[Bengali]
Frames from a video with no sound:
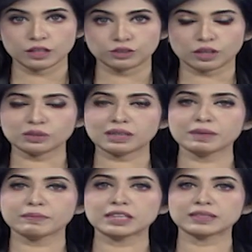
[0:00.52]

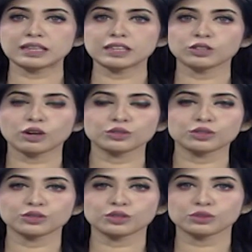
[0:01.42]
চট্টগ্রামে বাসখালীর
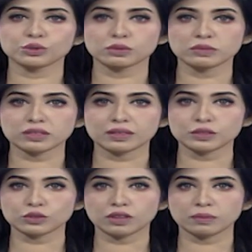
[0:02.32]
সংসদ সদস্য
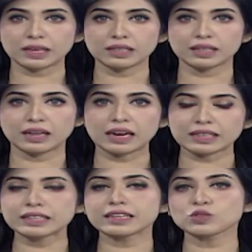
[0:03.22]
মোস্তাফিজুর রহমানের
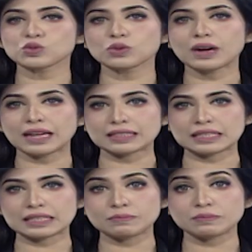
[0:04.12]
আগ্নেয়াস্ত্র হাতে